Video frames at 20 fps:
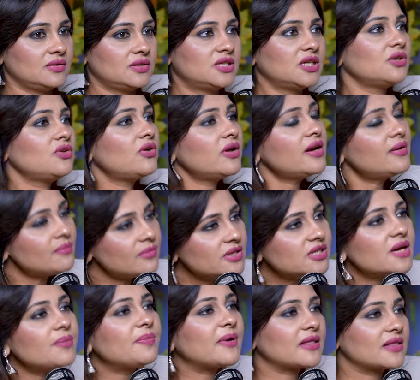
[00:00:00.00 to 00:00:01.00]
जिन्होंने
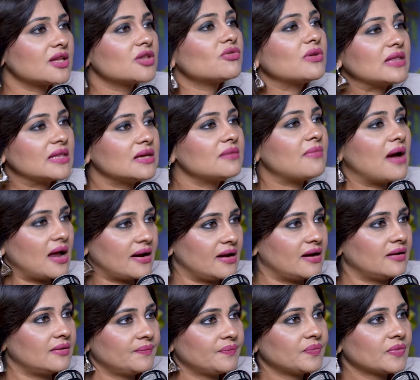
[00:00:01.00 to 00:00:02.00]
मुझे प्रतिद्वंदी
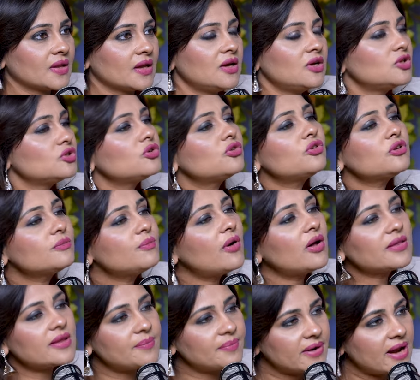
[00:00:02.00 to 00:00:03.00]
माना हम्म। जो खुद
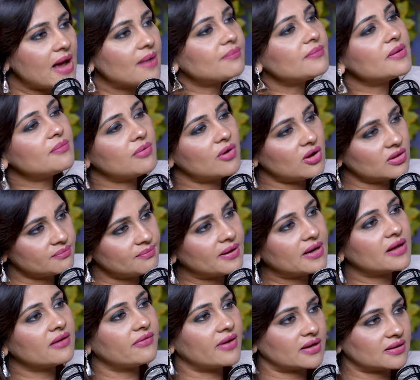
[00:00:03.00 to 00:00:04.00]
बहुत अपने आप में बहुत
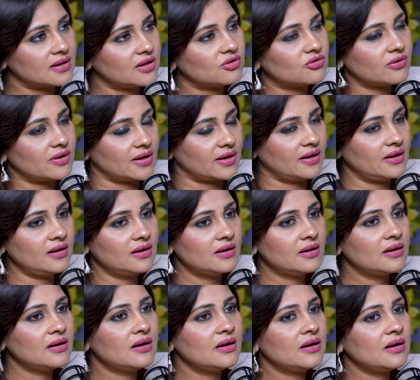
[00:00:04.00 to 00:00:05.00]
बड़े व्यक्तित्व हम्म। हैं
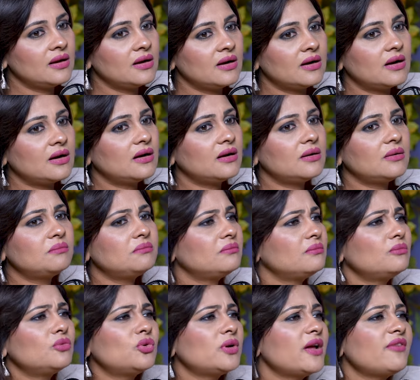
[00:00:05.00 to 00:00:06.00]

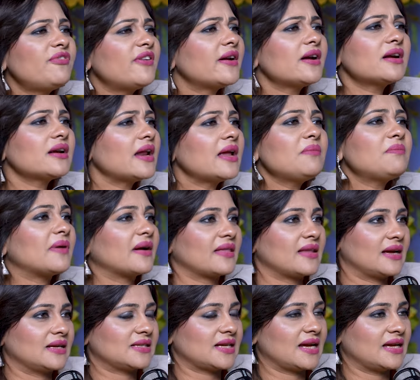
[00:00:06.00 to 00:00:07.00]
उन्हें फ़र्क नहीं
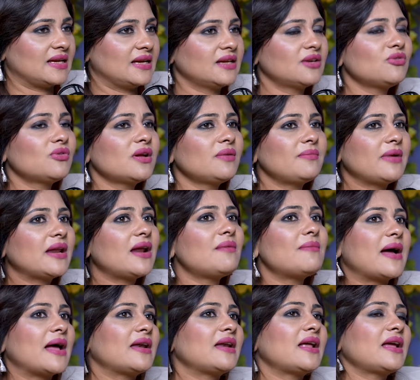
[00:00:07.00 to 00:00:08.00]
पड़ना चाहिए क्योंकि मेरा
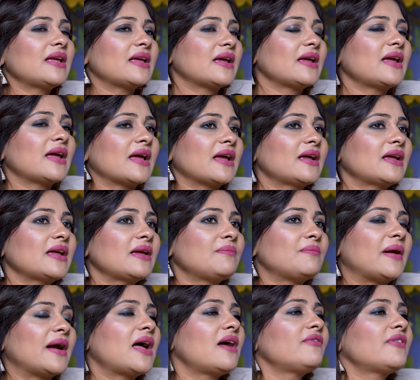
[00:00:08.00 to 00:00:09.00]
मानना ये है कि
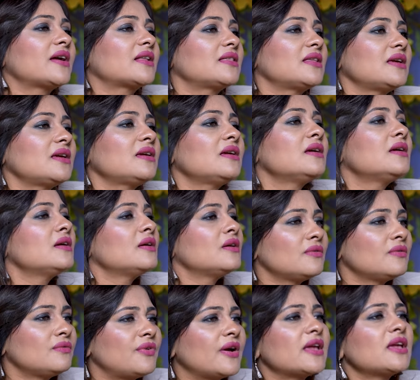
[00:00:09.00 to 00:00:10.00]
बड़ा व्यक्ति
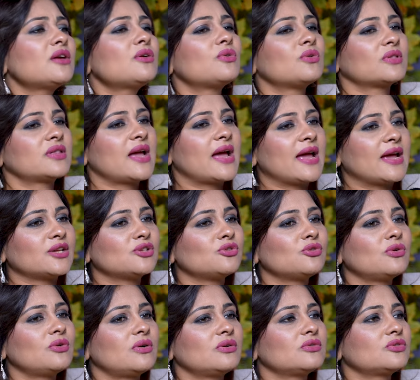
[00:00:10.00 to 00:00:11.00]
वही होता है
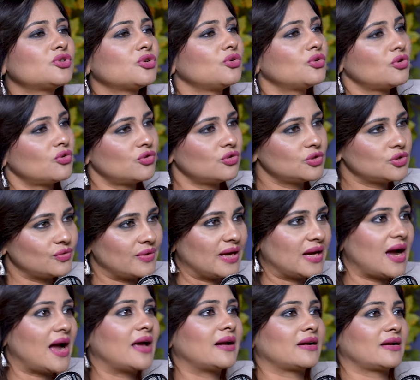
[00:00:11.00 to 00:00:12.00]
जो छोटों को
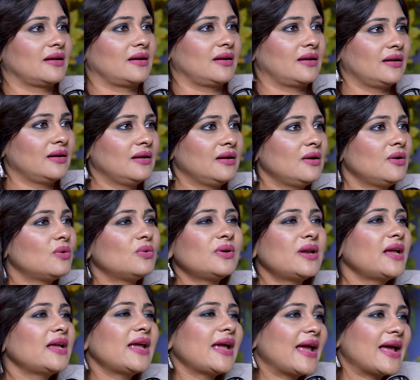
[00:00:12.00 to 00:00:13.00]
स्वीकार करे
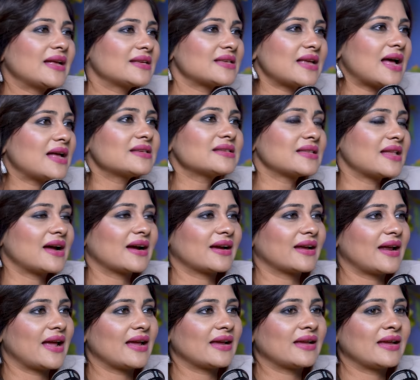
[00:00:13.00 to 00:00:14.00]
उन्हें यह एहसास ना
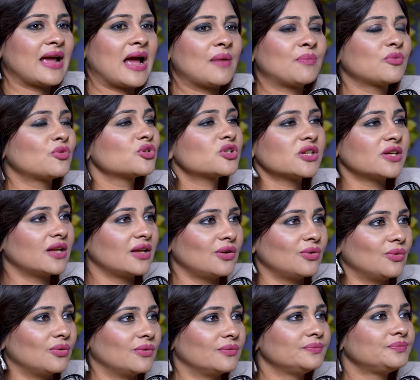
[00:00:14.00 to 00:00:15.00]
कराए कि आप कुछ नहीं
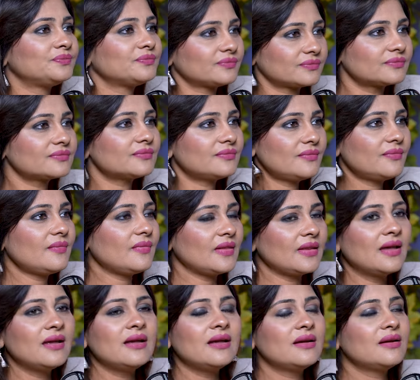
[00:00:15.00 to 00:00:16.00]
हो
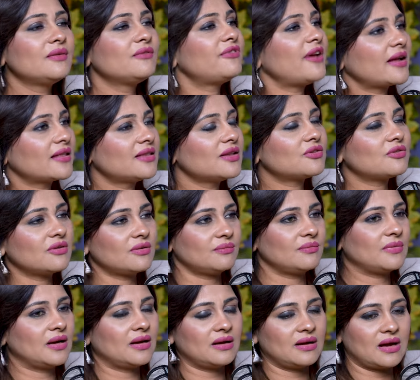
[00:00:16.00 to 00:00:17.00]
हम्म। व्यक्तित्व
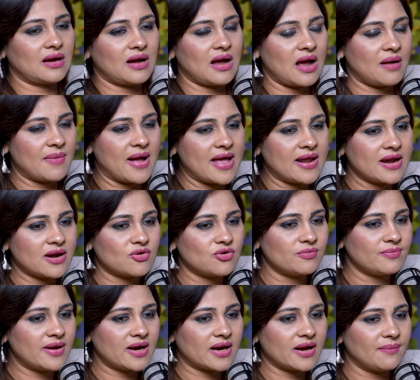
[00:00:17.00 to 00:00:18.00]
तो, हमारे
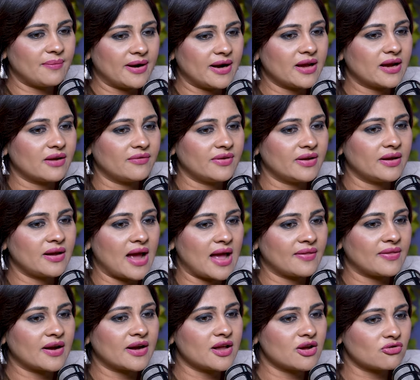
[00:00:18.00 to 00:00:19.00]
कुंबे के बड़े कवि
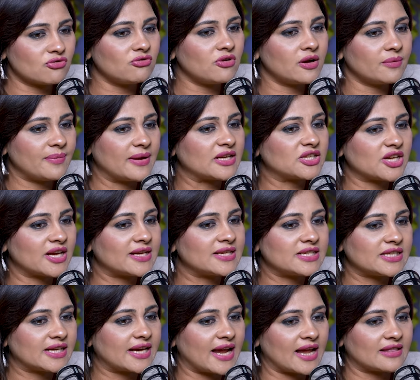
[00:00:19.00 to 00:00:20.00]
आदरणीय कुंवर बेचैन
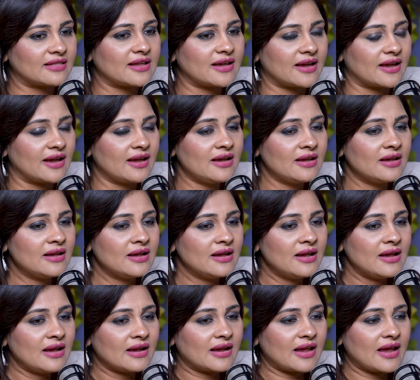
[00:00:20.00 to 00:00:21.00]
जी कहते हैं
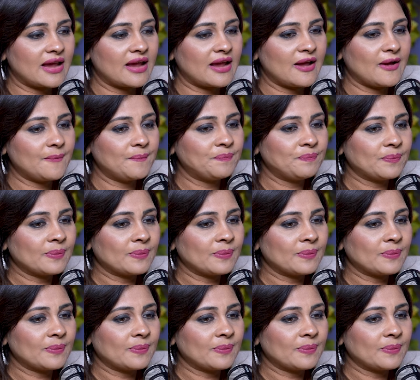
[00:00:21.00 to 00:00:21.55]
कि